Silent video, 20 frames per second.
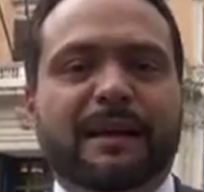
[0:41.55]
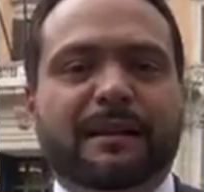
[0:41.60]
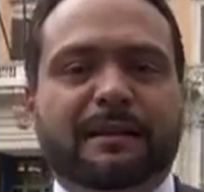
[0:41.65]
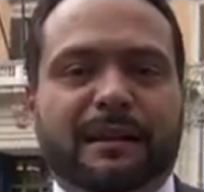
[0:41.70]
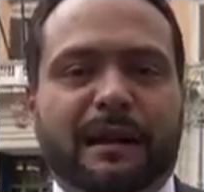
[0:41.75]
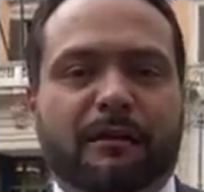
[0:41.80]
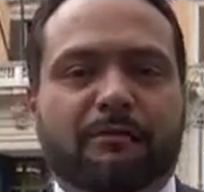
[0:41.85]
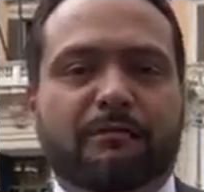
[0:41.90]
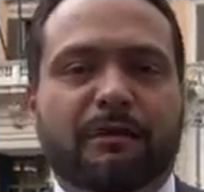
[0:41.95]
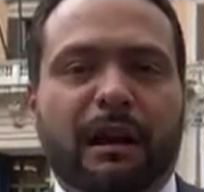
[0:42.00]

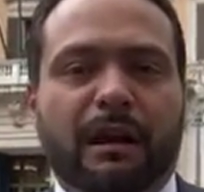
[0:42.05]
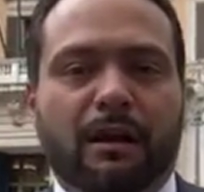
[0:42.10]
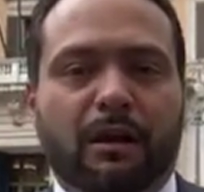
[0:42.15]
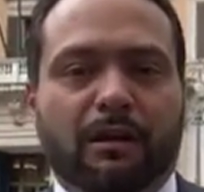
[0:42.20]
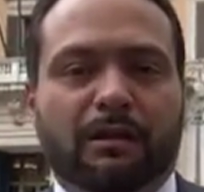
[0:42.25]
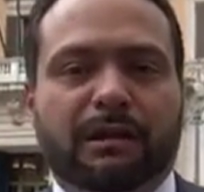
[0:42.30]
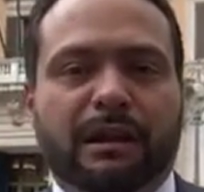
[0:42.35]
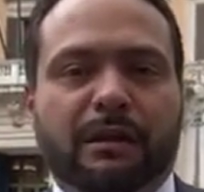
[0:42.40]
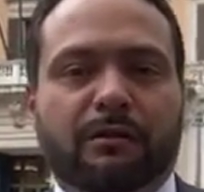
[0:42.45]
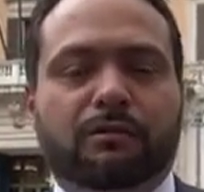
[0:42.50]
tra cui la
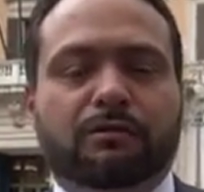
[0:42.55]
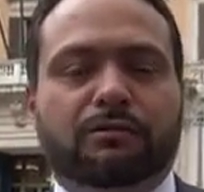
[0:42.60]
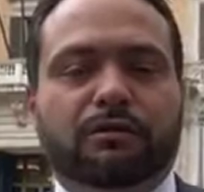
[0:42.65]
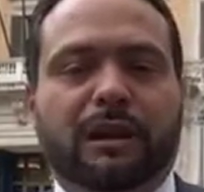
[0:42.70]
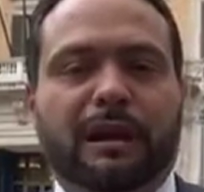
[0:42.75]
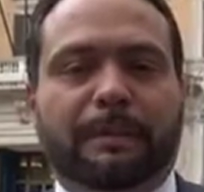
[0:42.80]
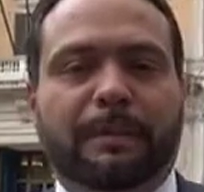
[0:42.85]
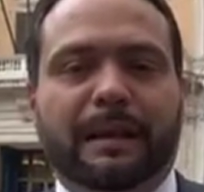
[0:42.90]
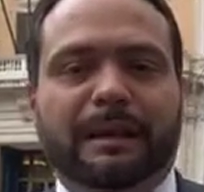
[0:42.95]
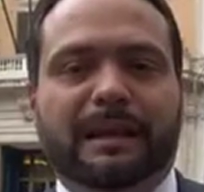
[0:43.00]
lotta contro
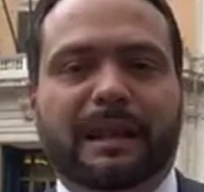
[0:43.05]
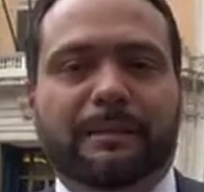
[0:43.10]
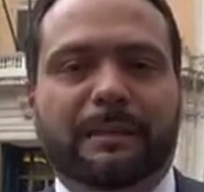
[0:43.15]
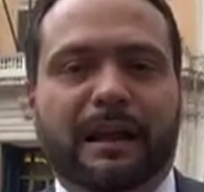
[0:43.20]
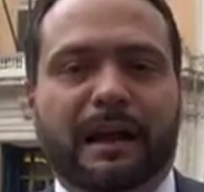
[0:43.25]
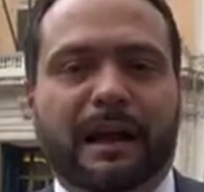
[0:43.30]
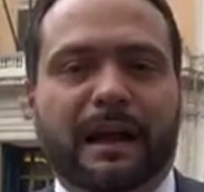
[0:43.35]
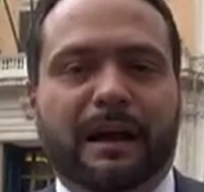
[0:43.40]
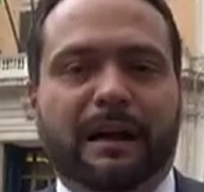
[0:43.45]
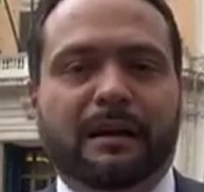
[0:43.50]
la
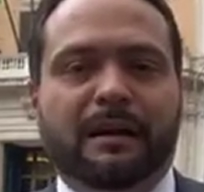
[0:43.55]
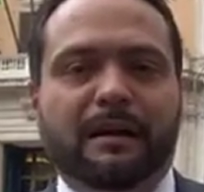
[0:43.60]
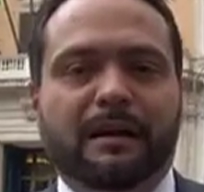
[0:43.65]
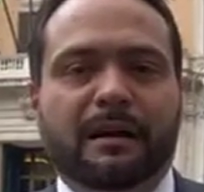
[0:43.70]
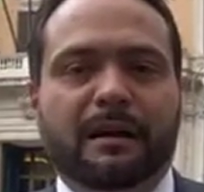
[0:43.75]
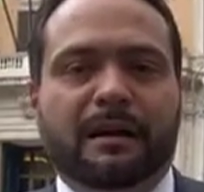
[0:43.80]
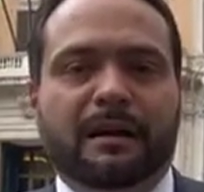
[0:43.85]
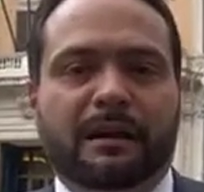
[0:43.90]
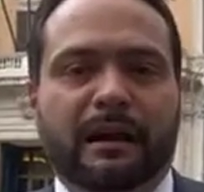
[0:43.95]
pandemia,